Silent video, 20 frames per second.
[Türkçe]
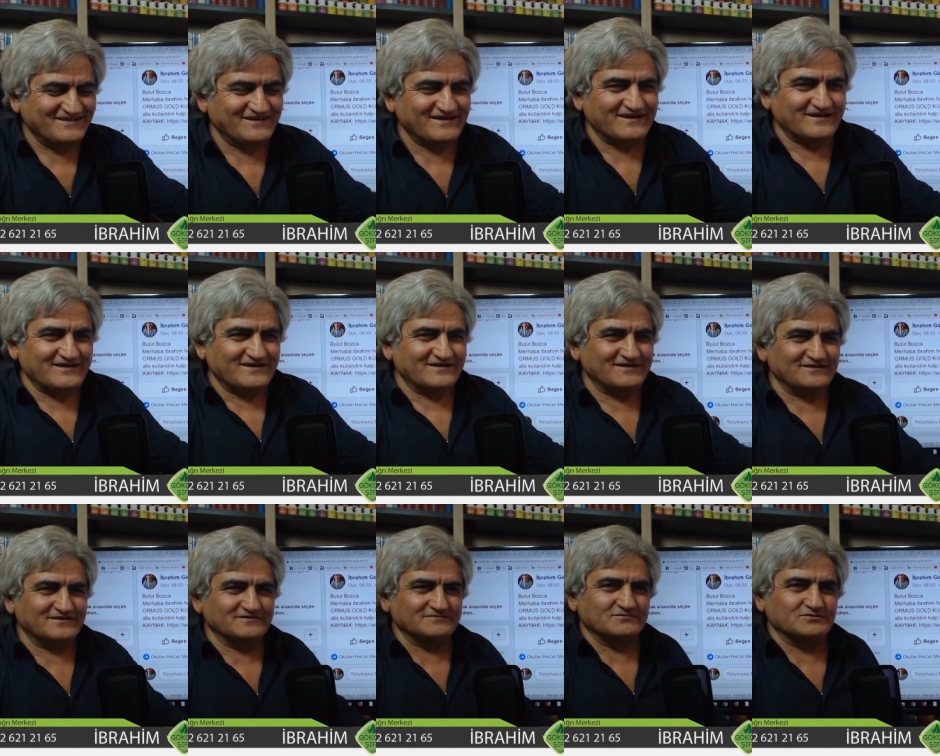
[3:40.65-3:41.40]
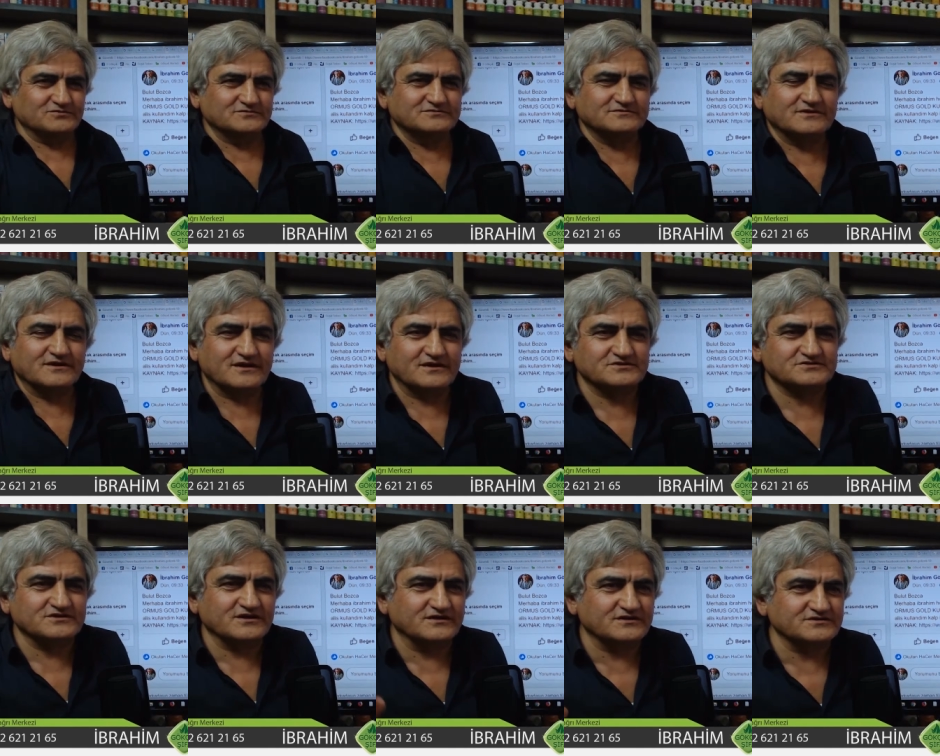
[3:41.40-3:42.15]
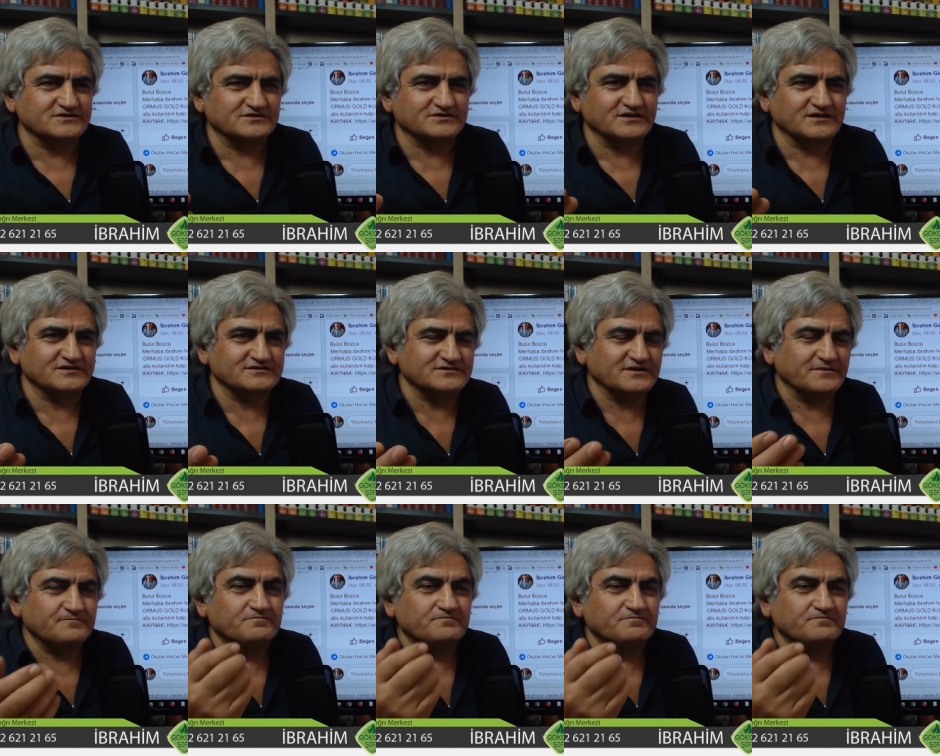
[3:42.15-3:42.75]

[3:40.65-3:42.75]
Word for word: La ilahe illallah. Her şey anlayacak değiliz.